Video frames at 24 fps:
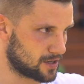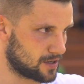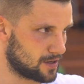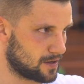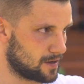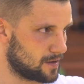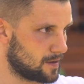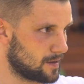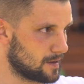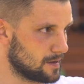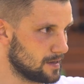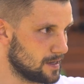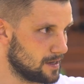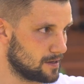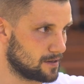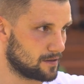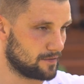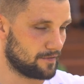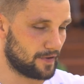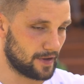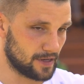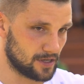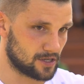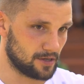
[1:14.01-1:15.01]
Y,
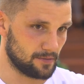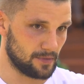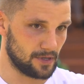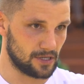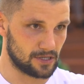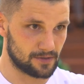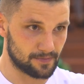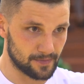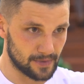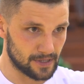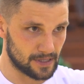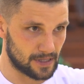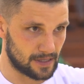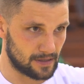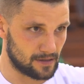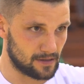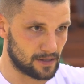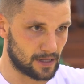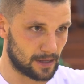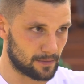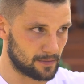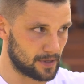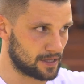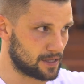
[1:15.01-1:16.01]
fajnie, że mieliśmy
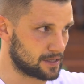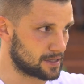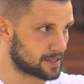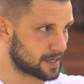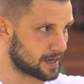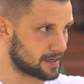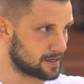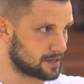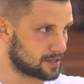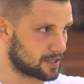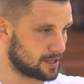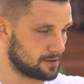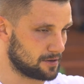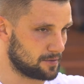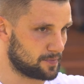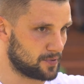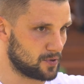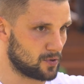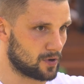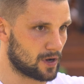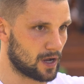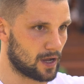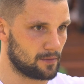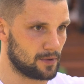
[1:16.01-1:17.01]
y, tam jeden trening tymi
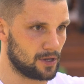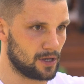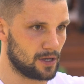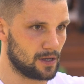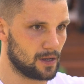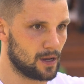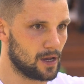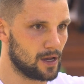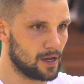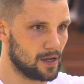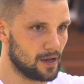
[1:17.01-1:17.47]
piłkami